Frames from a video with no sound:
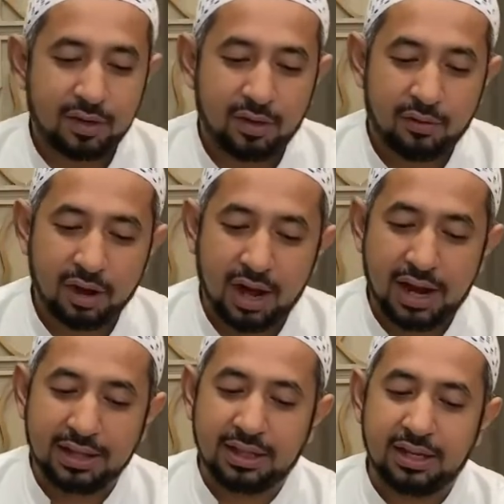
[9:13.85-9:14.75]
Wa
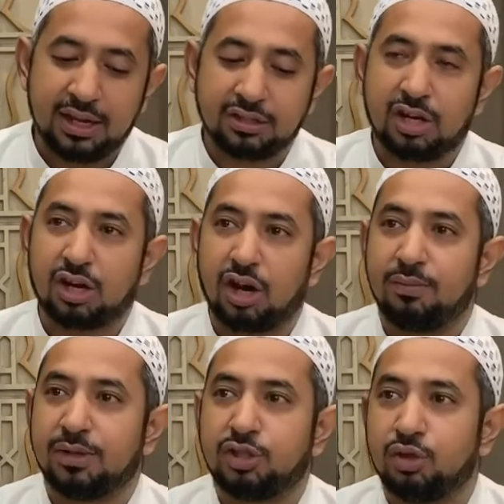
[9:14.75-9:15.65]
qalatin nasara
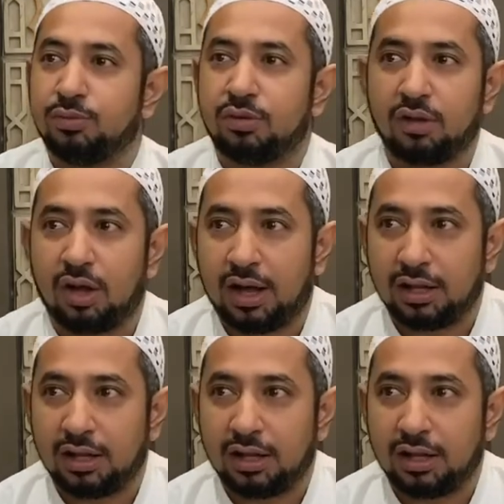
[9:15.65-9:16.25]
al-masih ibnullah